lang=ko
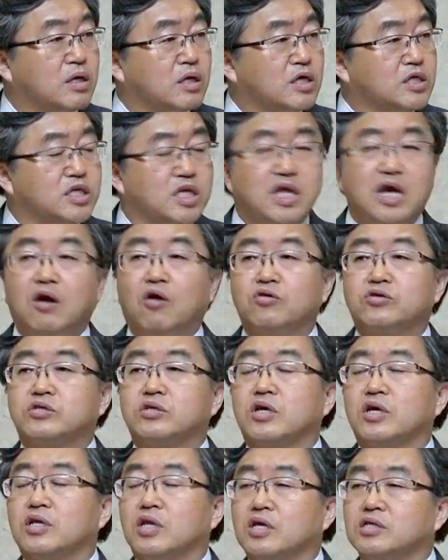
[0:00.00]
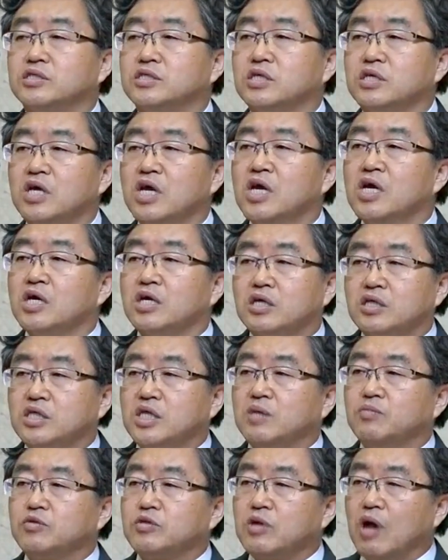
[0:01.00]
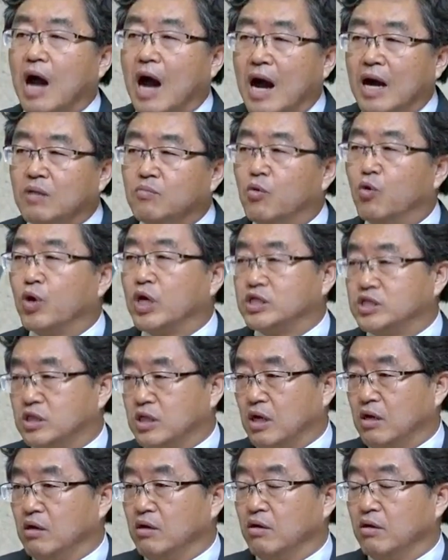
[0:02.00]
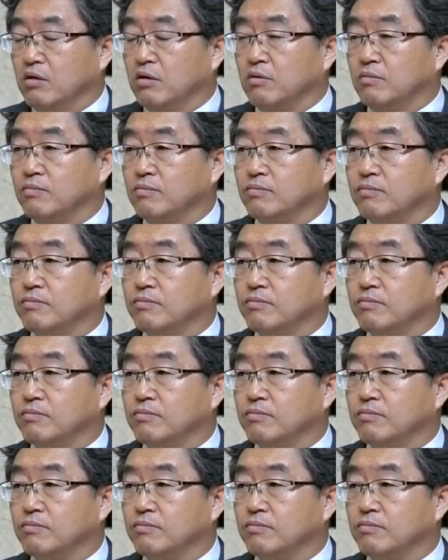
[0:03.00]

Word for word: 이제 내가 어떻게 되지? 그때부터 악몽에 시달려요.